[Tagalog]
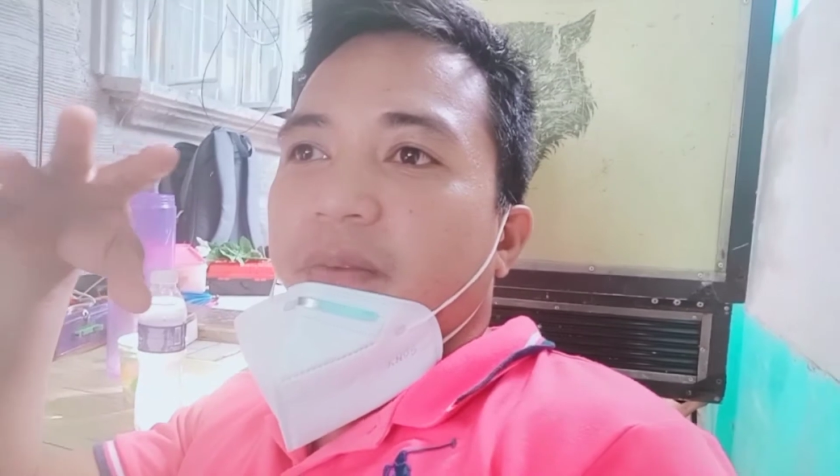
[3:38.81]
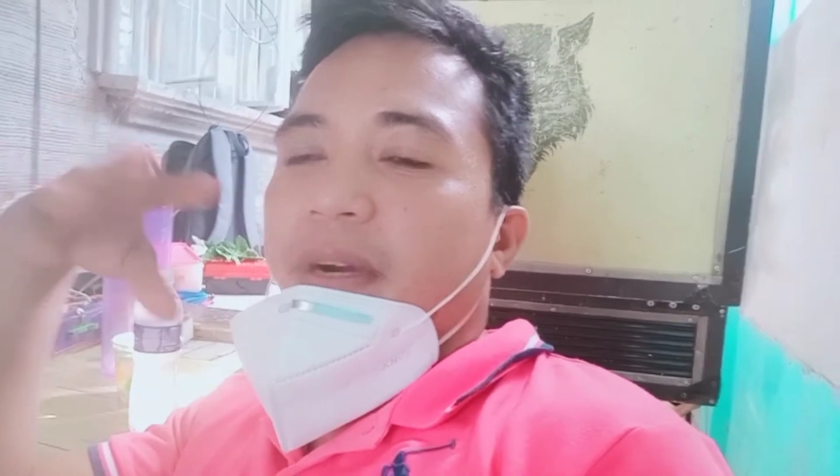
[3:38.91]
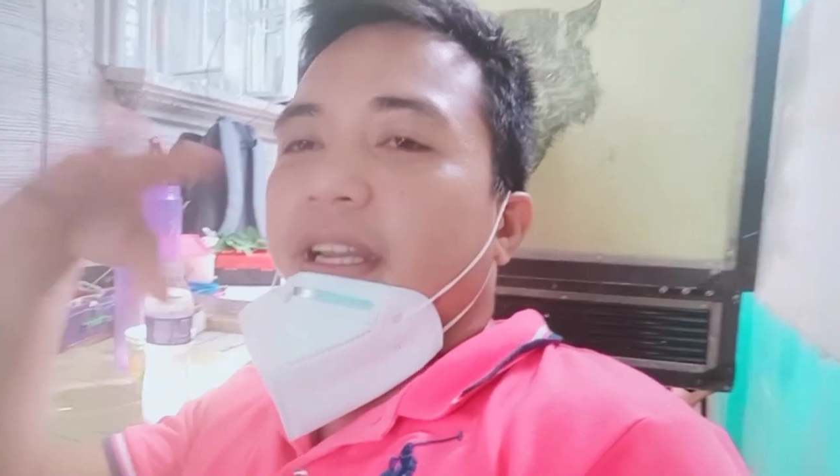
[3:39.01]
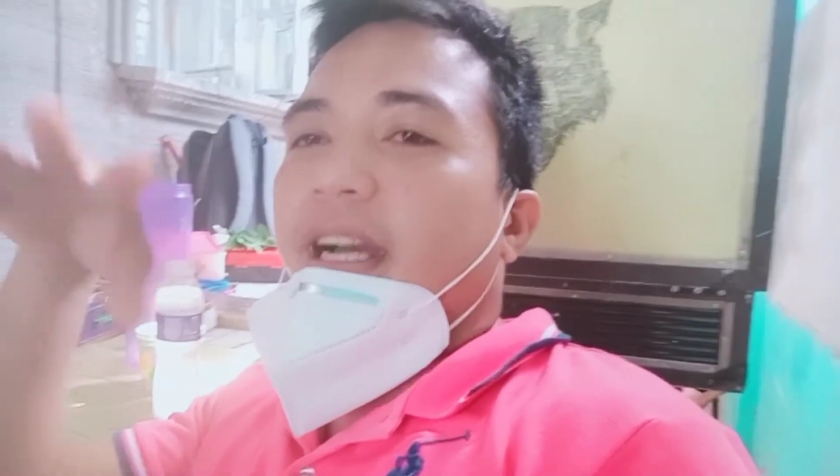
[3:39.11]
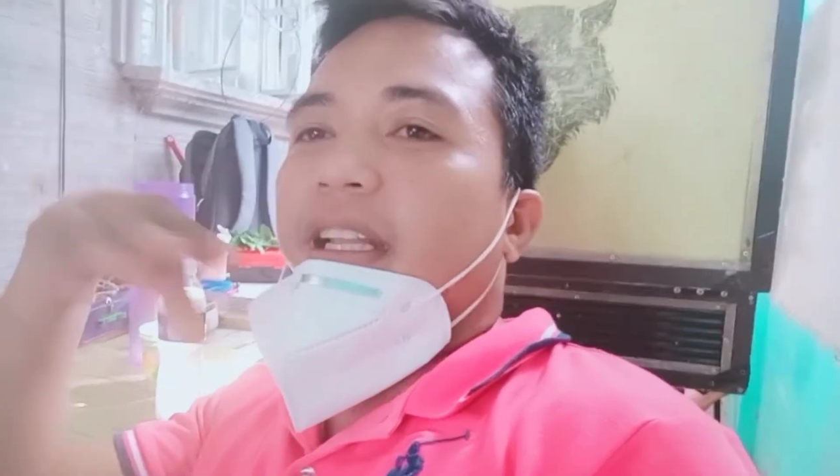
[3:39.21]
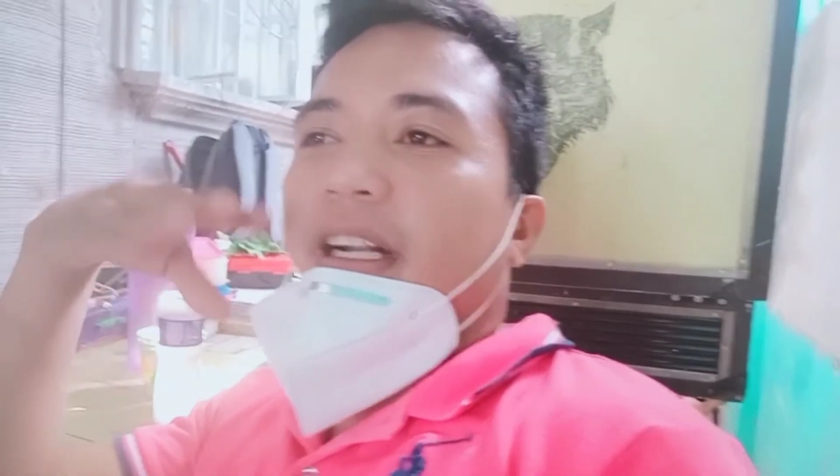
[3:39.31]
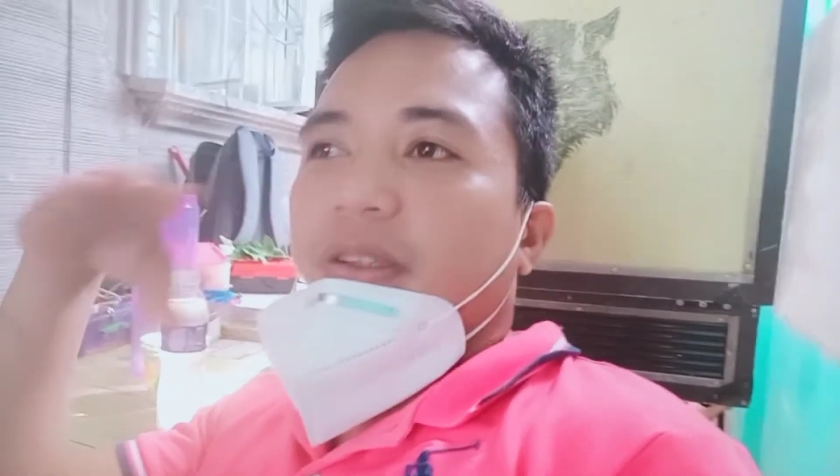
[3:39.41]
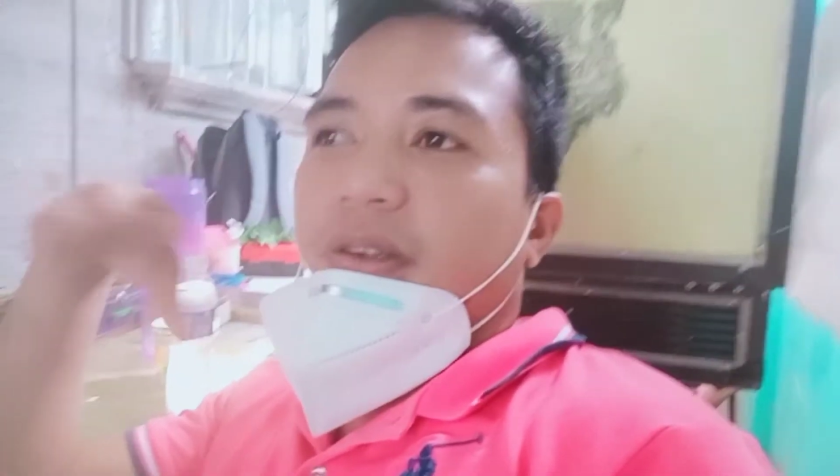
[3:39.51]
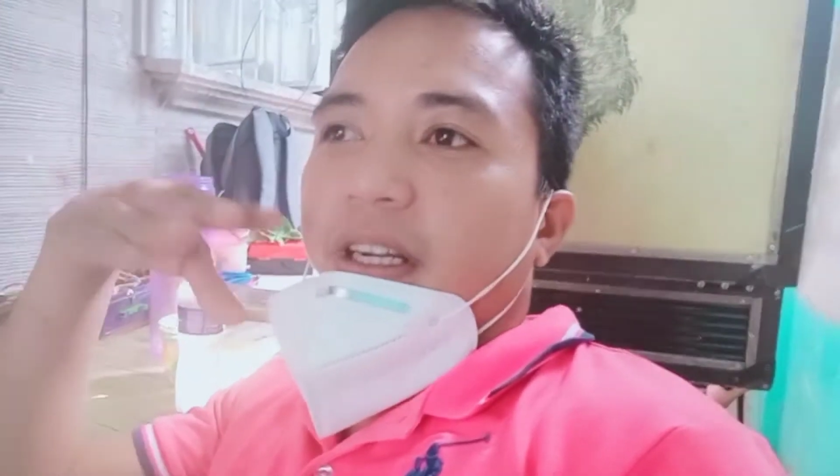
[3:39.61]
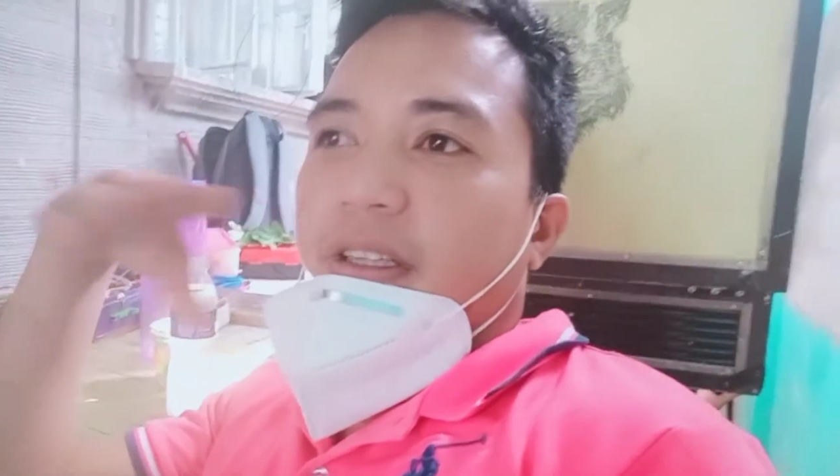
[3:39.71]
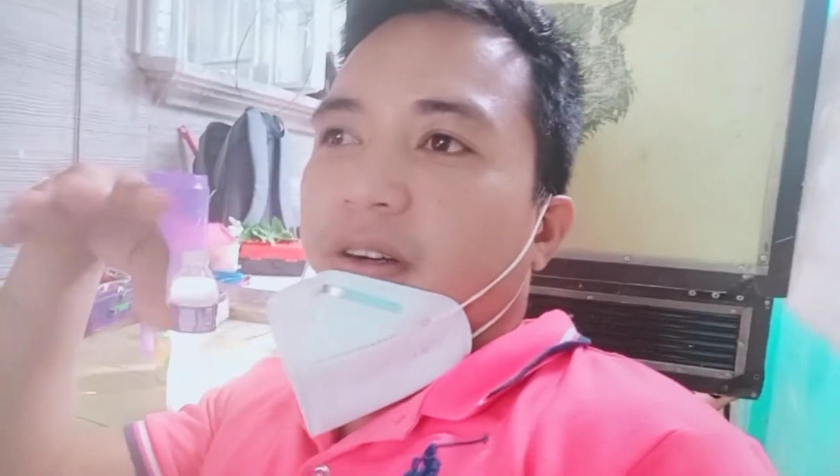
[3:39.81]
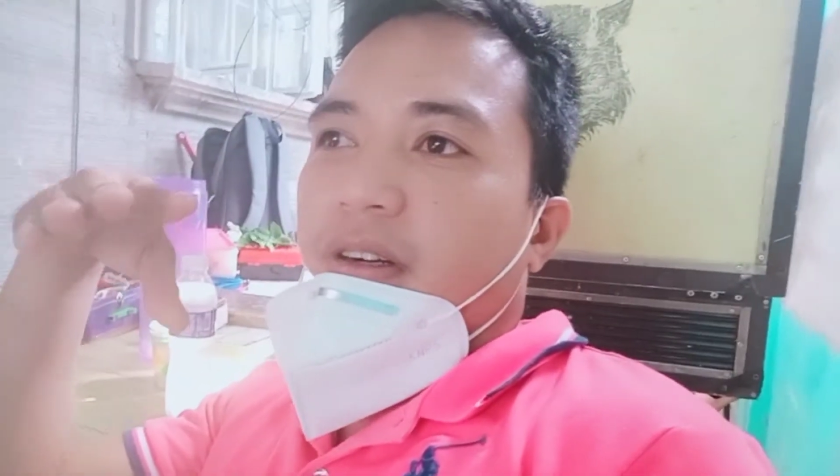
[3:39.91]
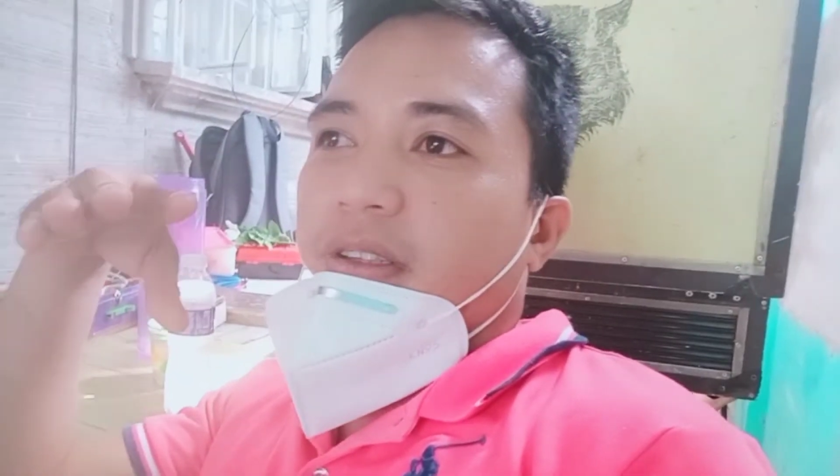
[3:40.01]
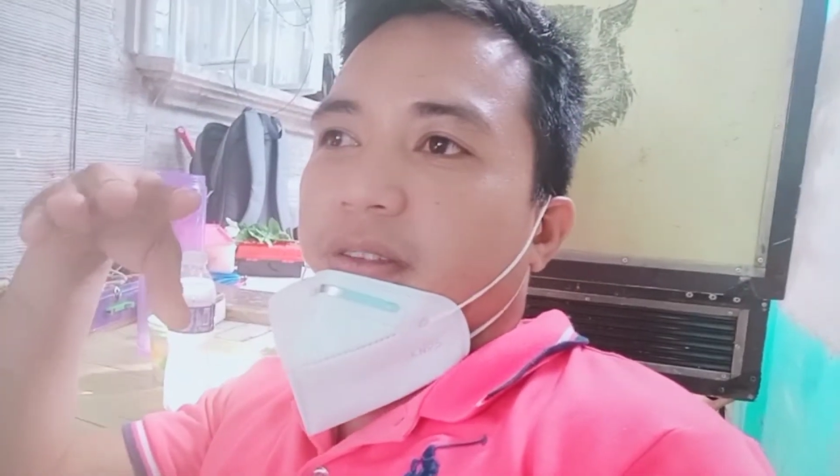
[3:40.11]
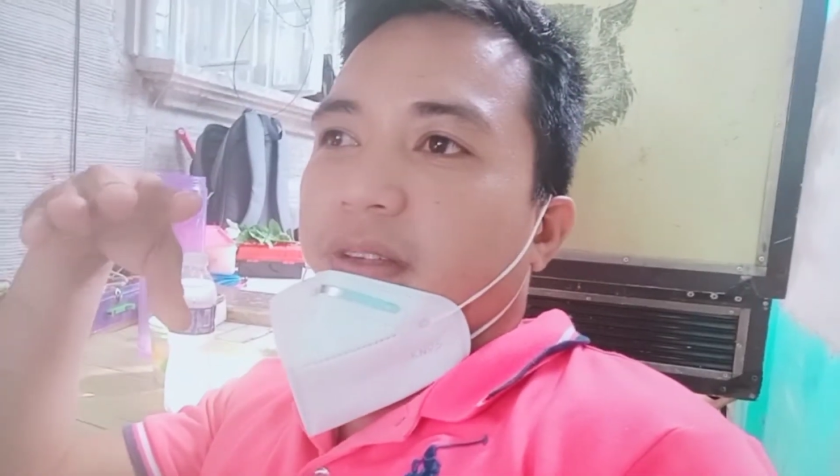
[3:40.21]
Maging alerto kayo.
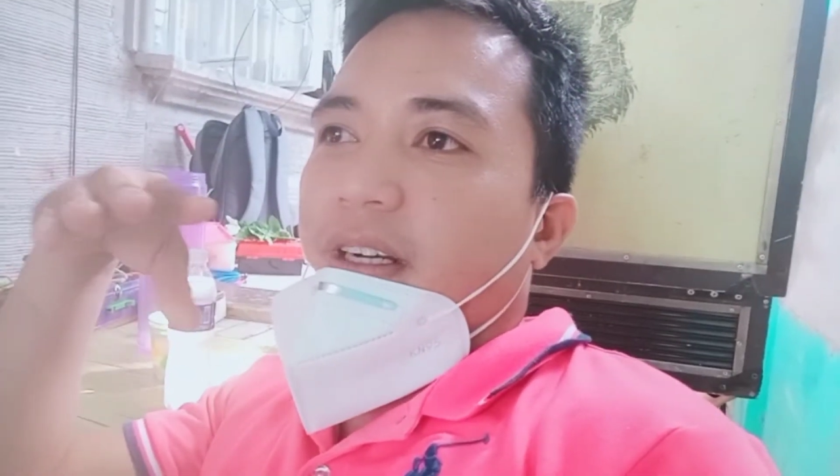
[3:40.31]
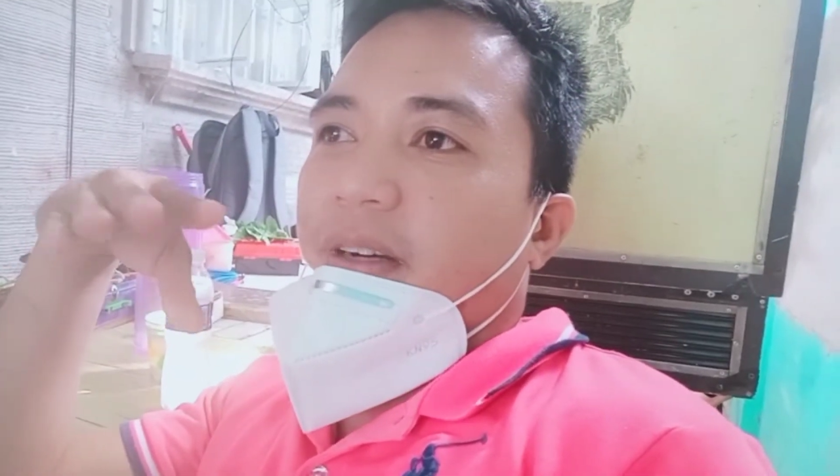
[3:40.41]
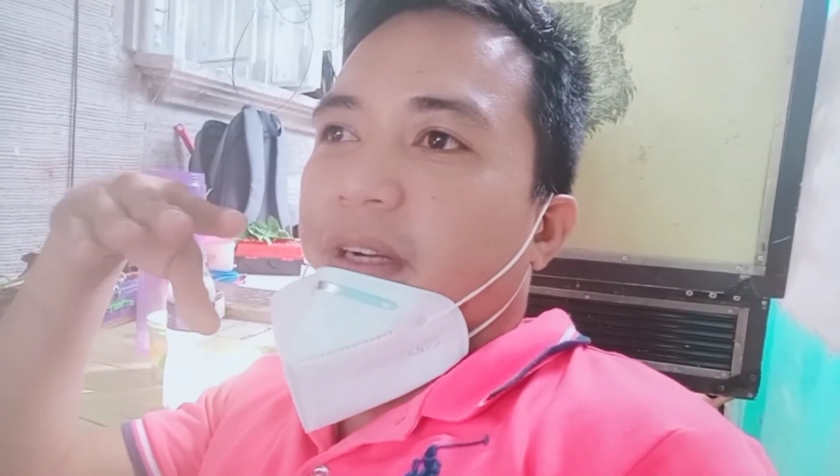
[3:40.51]
Uh,